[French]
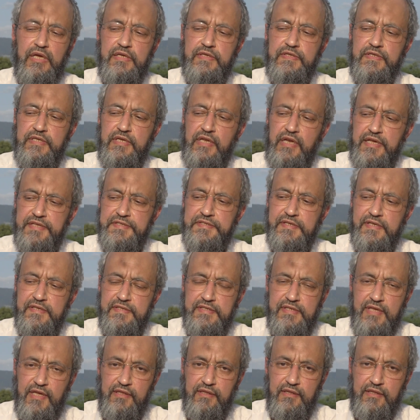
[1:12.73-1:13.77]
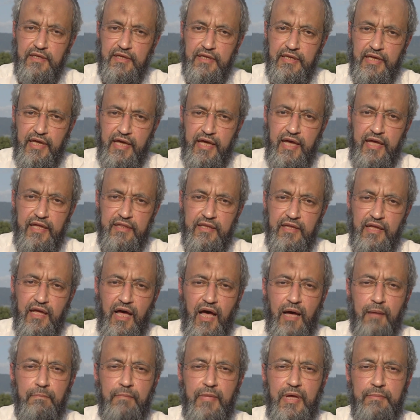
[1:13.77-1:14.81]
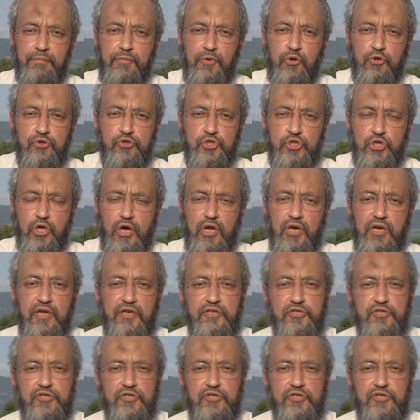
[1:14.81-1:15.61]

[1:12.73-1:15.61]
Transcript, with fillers: si laissait cette graine à même le sol,